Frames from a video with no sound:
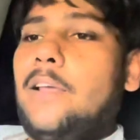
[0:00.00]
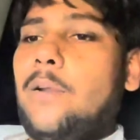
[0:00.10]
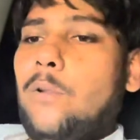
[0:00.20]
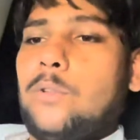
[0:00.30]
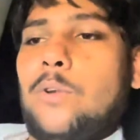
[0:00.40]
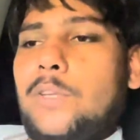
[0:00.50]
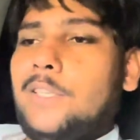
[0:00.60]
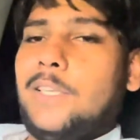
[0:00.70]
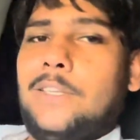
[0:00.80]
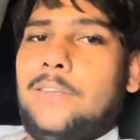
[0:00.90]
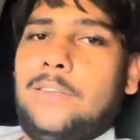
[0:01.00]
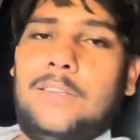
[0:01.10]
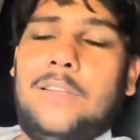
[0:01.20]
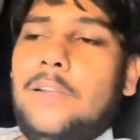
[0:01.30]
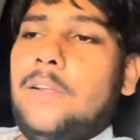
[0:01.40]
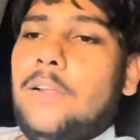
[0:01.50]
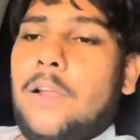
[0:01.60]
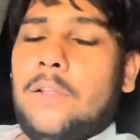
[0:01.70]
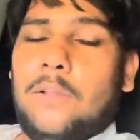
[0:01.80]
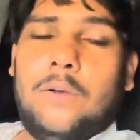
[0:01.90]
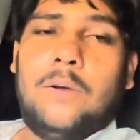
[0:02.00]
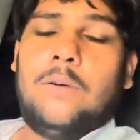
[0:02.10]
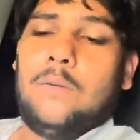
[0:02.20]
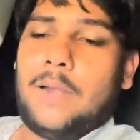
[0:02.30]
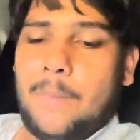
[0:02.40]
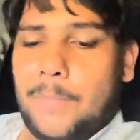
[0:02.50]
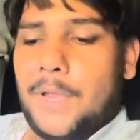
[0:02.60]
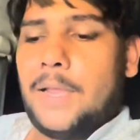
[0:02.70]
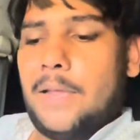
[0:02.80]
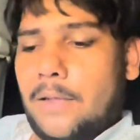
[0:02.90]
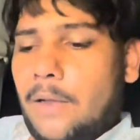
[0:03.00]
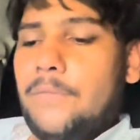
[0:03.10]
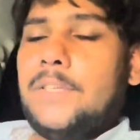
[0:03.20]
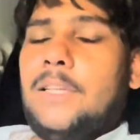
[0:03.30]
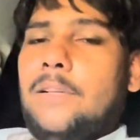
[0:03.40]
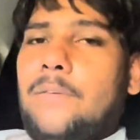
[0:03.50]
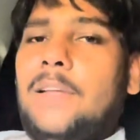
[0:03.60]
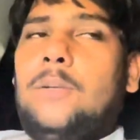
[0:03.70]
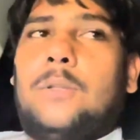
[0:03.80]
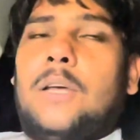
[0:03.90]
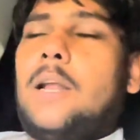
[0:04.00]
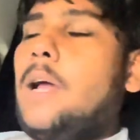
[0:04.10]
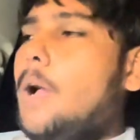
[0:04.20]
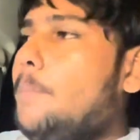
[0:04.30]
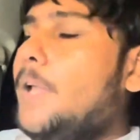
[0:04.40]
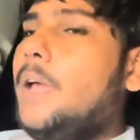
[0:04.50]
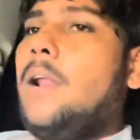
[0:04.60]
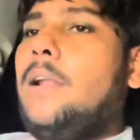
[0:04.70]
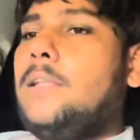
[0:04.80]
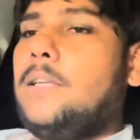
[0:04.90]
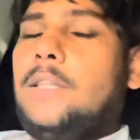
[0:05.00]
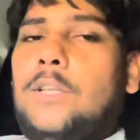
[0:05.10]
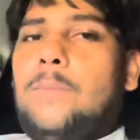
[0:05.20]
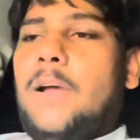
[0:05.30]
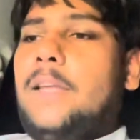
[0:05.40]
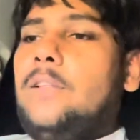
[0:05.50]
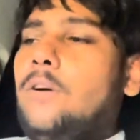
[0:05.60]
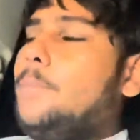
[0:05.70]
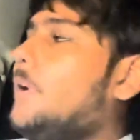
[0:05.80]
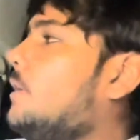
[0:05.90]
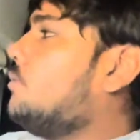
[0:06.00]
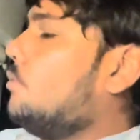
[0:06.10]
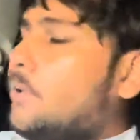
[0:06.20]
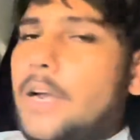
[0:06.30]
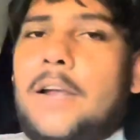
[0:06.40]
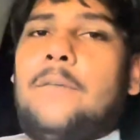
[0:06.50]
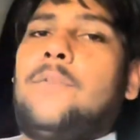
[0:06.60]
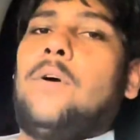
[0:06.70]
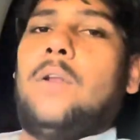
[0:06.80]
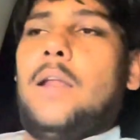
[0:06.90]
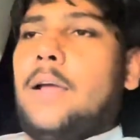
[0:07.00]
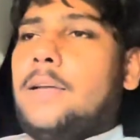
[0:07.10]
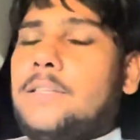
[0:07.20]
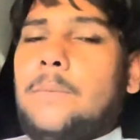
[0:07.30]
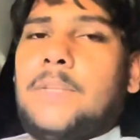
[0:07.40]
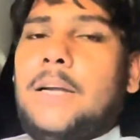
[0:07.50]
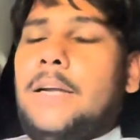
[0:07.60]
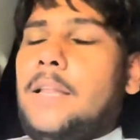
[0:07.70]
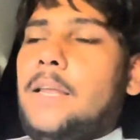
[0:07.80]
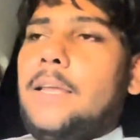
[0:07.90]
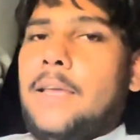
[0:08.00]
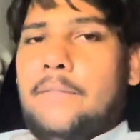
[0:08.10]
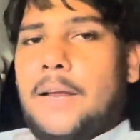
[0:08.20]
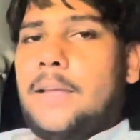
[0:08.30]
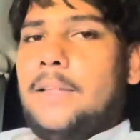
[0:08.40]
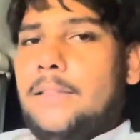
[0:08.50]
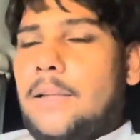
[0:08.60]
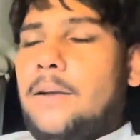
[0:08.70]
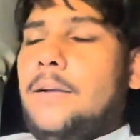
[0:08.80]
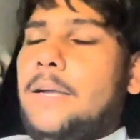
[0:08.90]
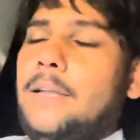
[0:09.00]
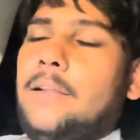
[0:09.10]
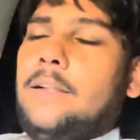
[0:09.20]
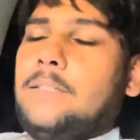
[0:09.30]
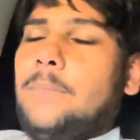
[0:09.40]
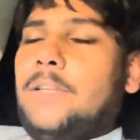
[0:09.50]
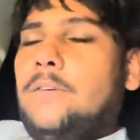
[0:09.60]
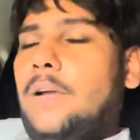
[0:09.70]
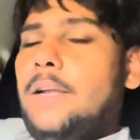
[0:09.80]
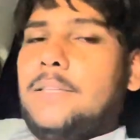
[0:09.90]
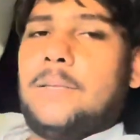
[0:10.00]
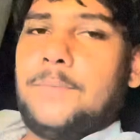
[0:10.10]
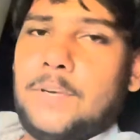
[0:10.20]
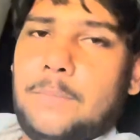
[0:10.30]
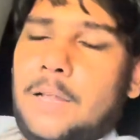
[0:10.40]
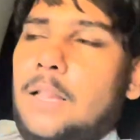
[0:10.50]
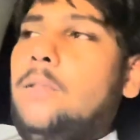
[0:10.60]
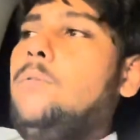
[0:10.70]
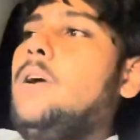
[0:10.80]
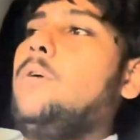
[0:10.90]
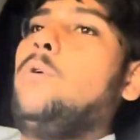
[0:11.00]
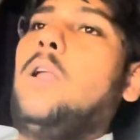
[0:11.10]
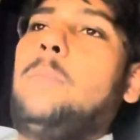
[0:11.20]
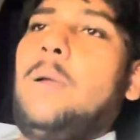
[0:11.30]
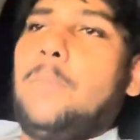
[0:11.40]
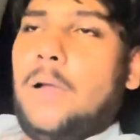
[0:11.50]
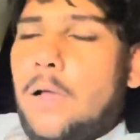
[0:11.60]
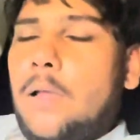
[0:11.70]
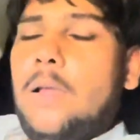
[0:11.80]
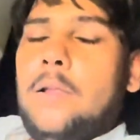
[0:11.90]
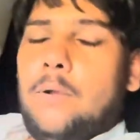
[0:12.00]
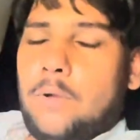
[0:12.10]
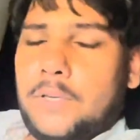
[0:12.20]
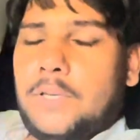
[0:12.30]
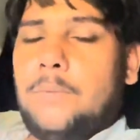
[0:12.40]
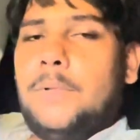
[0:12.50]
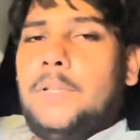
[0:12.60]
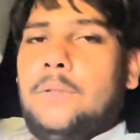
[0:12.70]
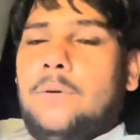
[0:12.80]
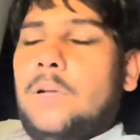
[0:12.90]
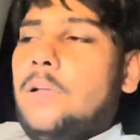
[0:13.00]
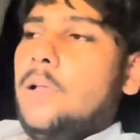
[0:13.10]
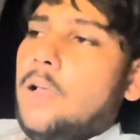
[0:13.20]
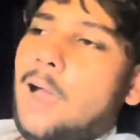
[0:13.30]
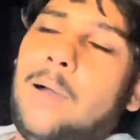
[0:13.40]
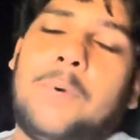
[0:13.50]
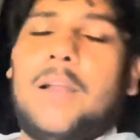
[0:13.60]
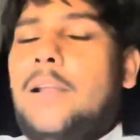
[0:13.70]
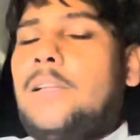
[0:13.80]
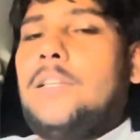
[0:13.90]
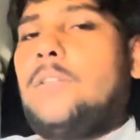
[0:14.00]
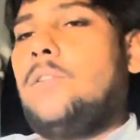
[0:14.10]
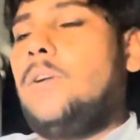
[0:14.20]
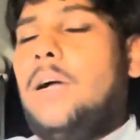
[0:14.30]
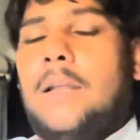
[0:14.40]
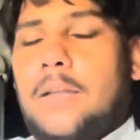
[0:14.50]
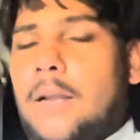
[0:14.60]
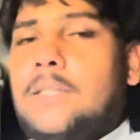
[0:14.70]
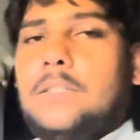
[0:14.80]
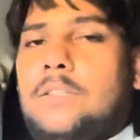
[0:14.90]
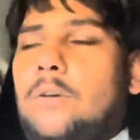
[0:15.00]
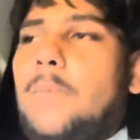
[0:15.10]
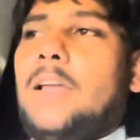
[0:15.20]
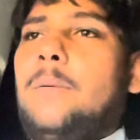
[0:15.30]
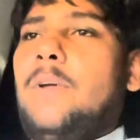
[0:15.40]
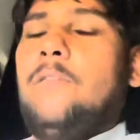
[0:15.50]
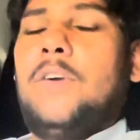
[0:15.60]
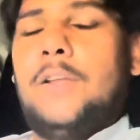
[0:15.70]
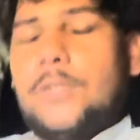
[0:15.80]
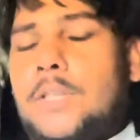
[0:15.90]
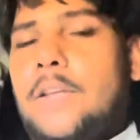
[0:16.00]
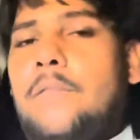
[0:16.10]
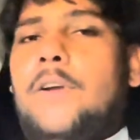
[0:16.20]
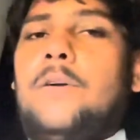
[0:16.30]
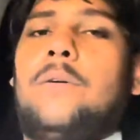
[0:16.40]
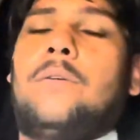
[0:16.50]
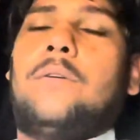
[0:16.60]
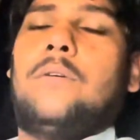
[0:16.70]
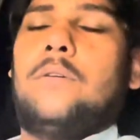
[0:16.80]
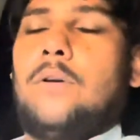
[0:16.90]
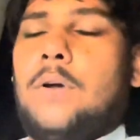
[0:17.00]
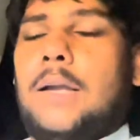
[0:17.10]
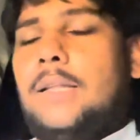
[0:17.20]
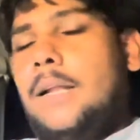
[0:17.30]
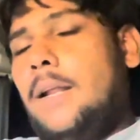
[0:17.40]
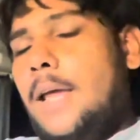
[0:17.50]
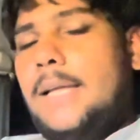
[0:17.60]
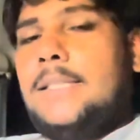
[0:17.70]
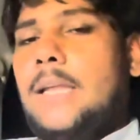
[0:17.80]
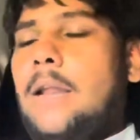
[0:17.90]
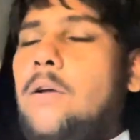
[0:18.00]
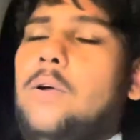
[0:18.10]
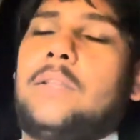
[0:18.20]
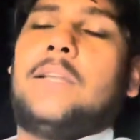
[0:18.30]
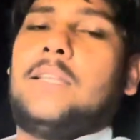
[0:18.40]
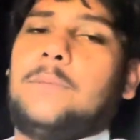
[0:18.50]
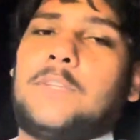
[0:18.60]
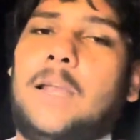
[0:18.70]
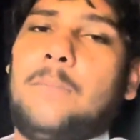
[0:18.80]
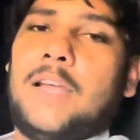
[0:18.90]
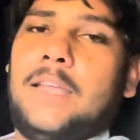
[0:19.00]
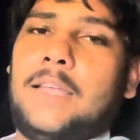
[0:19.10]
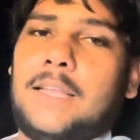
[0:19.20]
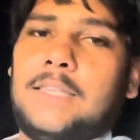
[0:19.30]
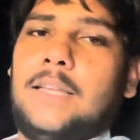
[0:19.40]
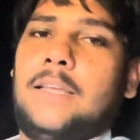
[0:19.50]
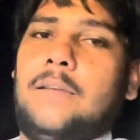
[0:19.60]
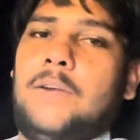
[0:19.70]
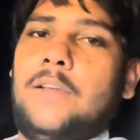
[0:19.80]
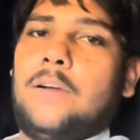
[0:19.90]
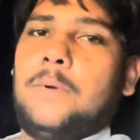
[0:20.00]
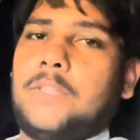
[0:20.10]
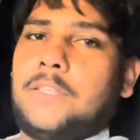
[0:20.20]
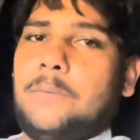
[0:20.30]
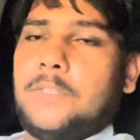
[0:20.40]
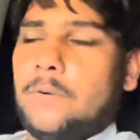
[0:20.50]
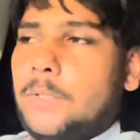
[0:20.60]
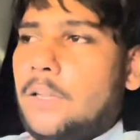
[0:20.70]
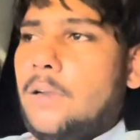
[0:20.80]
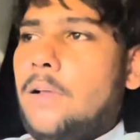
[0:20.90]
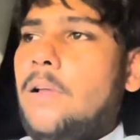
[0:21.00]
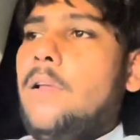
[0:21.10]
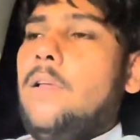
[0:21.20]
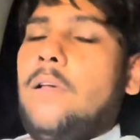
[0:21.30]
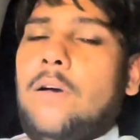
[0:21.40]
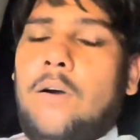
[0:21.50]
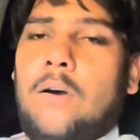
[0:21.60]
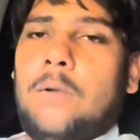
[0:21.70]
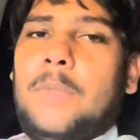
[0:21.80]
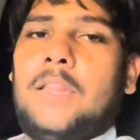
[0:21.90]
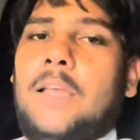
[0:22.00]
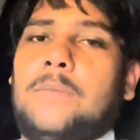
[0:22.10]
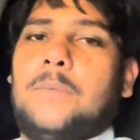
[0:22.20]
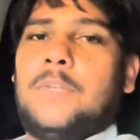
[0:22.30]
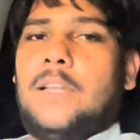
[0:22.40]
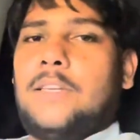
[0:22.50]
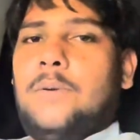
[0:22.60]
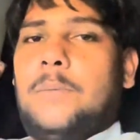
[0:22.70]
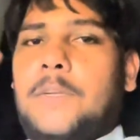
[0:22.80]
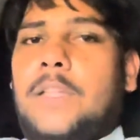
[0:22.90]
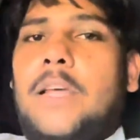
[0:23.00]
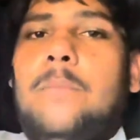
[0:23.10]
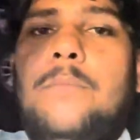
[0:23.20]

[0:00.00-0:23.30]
है रोल्स रॉयस जैसा तो डैम्पिंग के काफी ज्यादा फायदे होते हैं अगर आप भी कराने चाहते हो भाई तो अपना स्टोर है ड्रिफ्टोहलिक कस्टम्स एंड डिटेलिंग घेवरा के अंदर डिटेल्स में जो है डिस्क्रिप्शन में डाल दूंगा गूगल मैप का लोकेशन भी दे दूंगा आप कराना चाहते हो तो आकर करा सकते हो बाकी भाई वीडियो अच्छी लगी वीडियो को कर देना लाइक चैनल को कर देना सब्सक्राइब बाकी कैसी लगी है वीडियो कमेंट सेक्शन में जरूर बताना और मिलते हैं आप सबसे नेक्स्ट वीडियो में टिल देन